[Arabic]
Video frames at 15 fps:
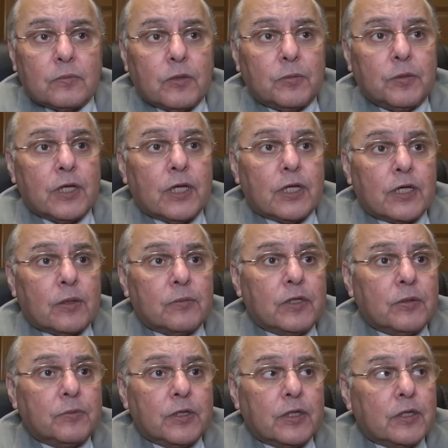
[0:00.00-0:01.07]
ما مين انا
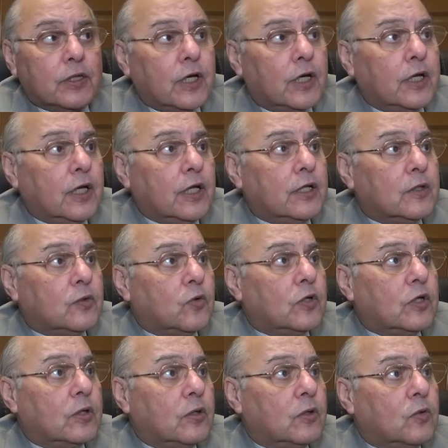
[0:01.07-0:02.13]
كامل لمين؟ يعني احنا
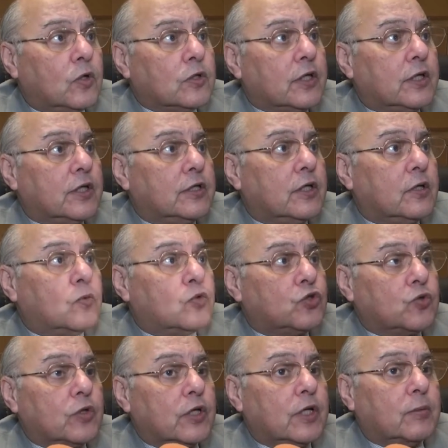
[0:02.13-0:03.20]
دورنا واضح جدا
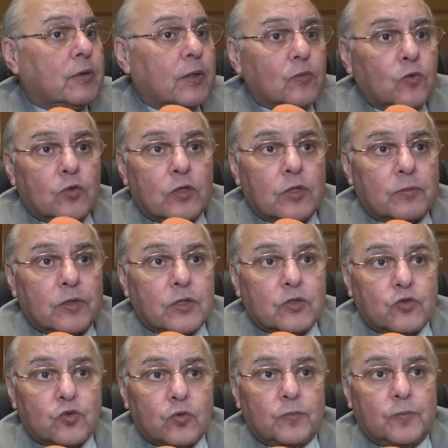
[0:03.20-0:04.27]
وشغلنا معمول
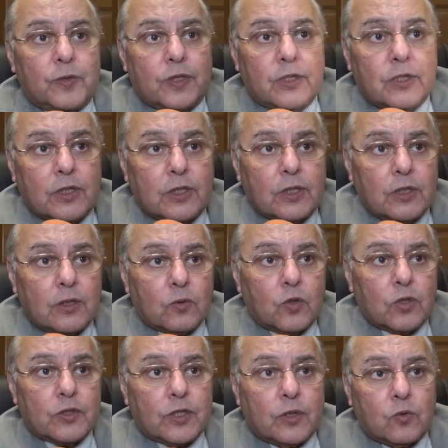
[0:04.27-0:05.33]
باسلوب
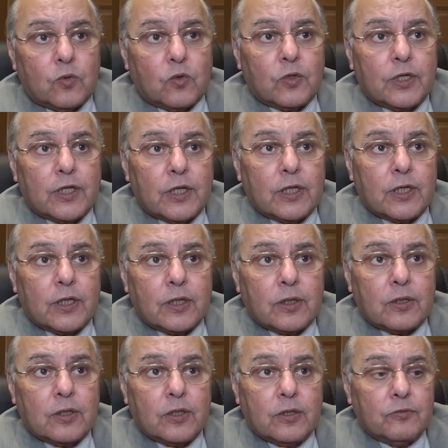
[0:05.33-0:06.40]
واضح
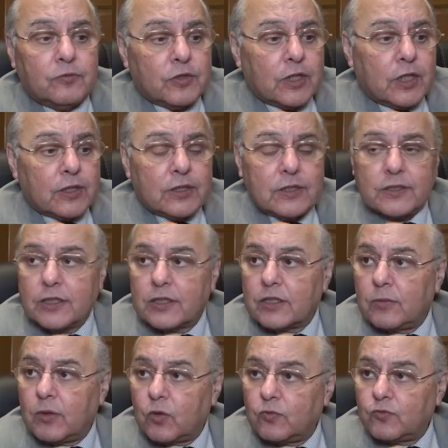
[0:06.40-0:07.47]
وكنا في 30
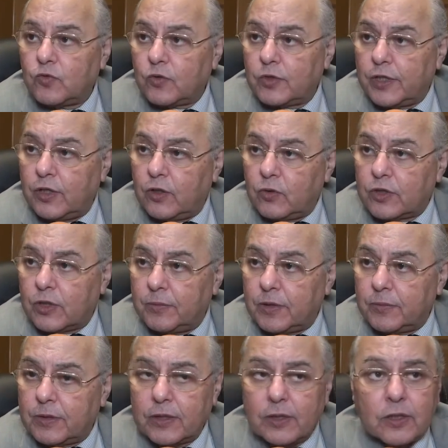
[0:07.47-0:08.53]
6 معروف دورنا ايه هو
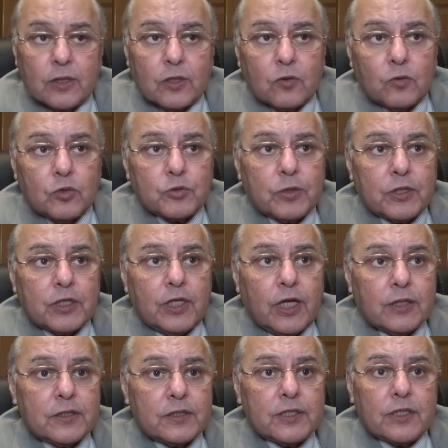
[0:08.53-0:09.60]
تماما ومش محتاجين
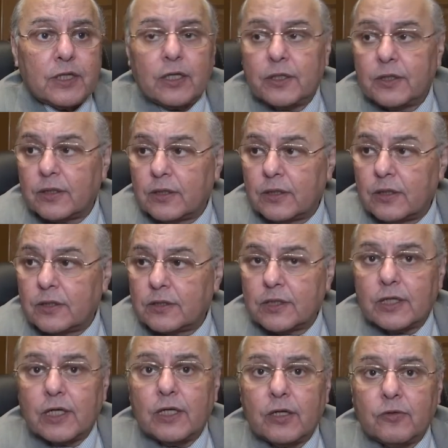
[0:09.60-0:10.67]
حد يزايد علينا.
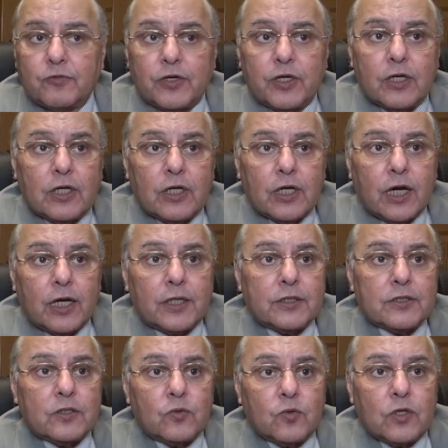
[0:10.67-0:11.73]
زاد علينا في ايه؟
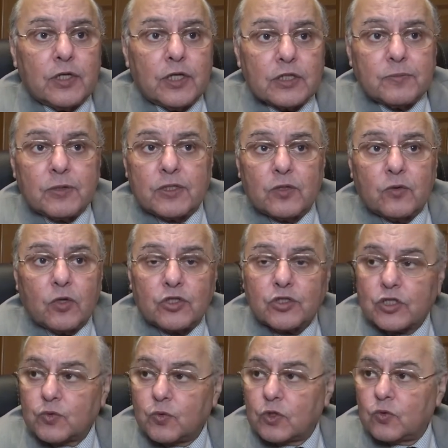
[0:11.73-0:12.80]
هننزل نقول للناس ما تديناش
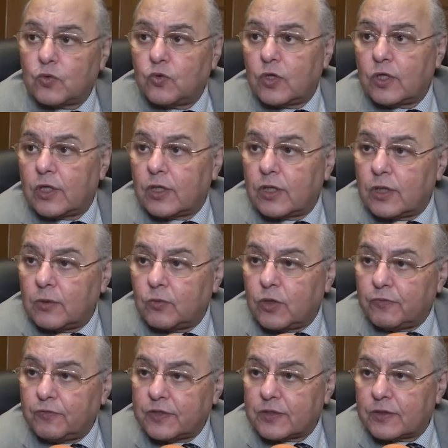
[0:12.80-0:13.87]
اصوات الدول
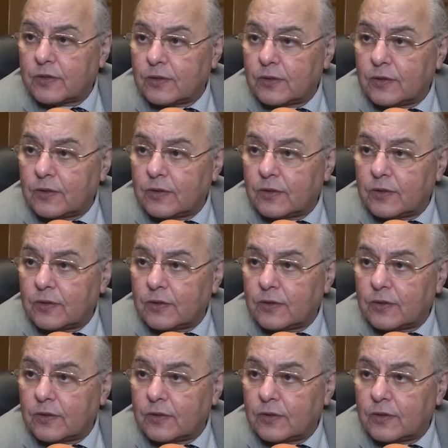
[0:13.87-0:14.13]
المنافس